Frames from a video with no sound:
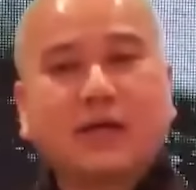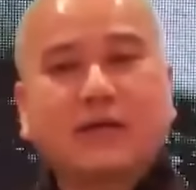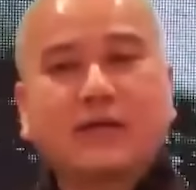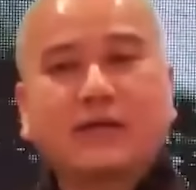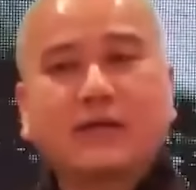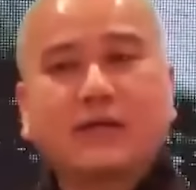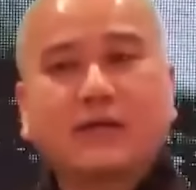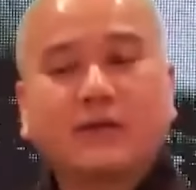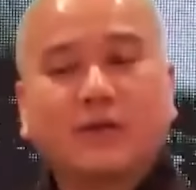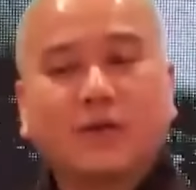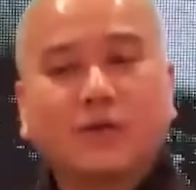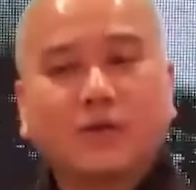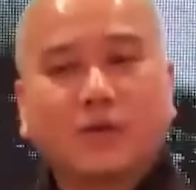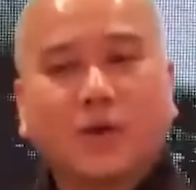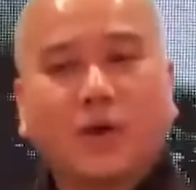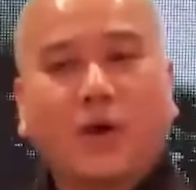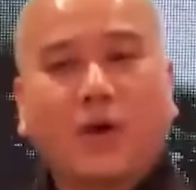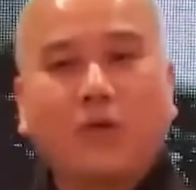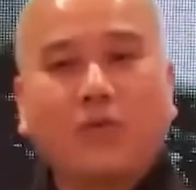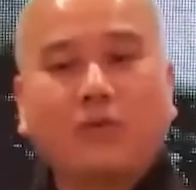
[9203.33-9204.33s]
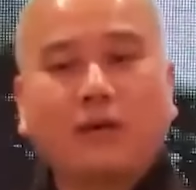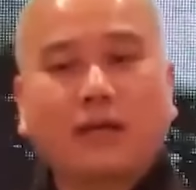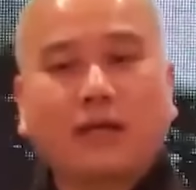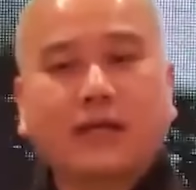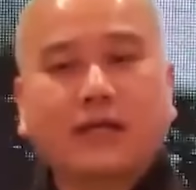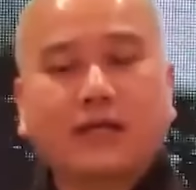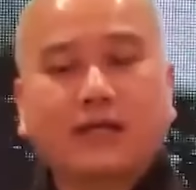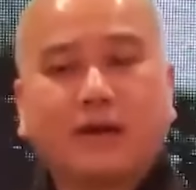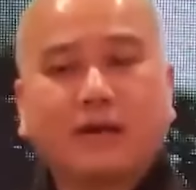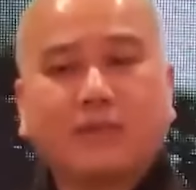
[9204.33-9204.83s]
cái nỗi khổ mà
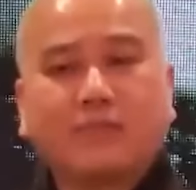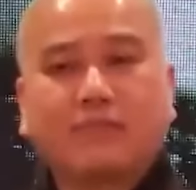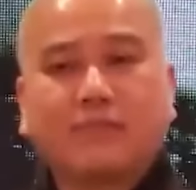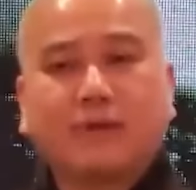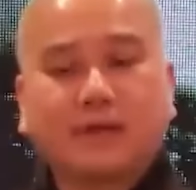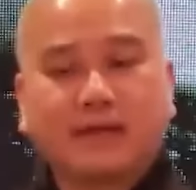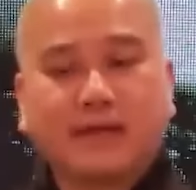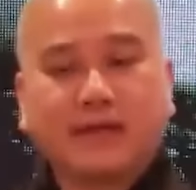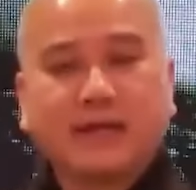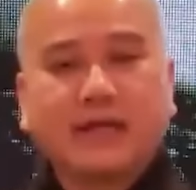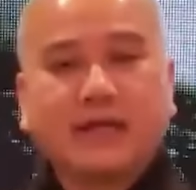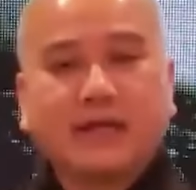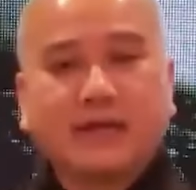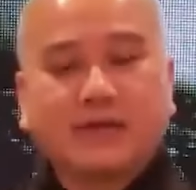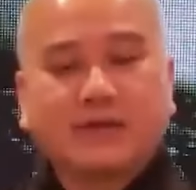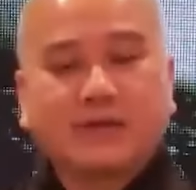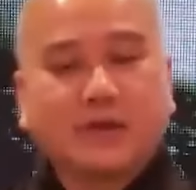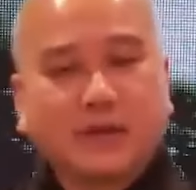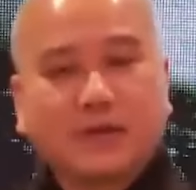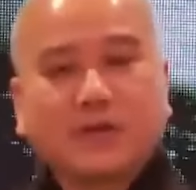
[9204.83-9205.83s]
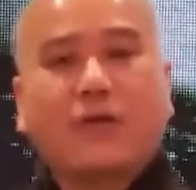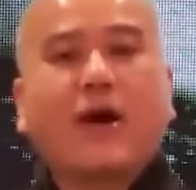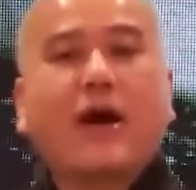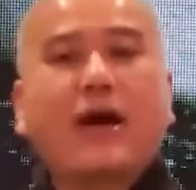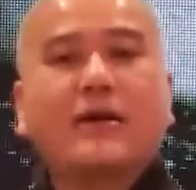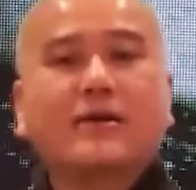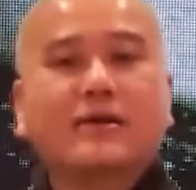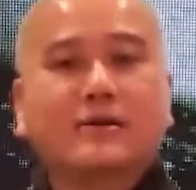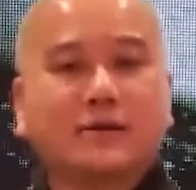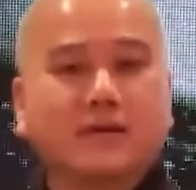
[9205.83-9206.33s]
cái gốc mình chuyển
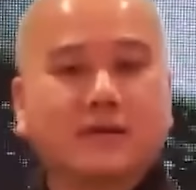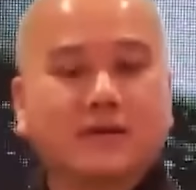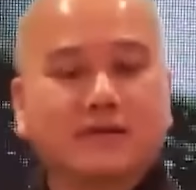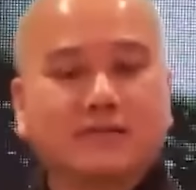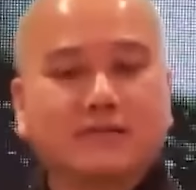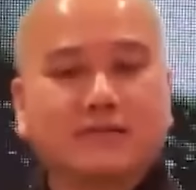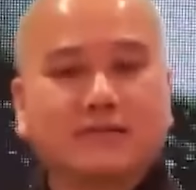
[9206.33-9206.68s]
hóa được á,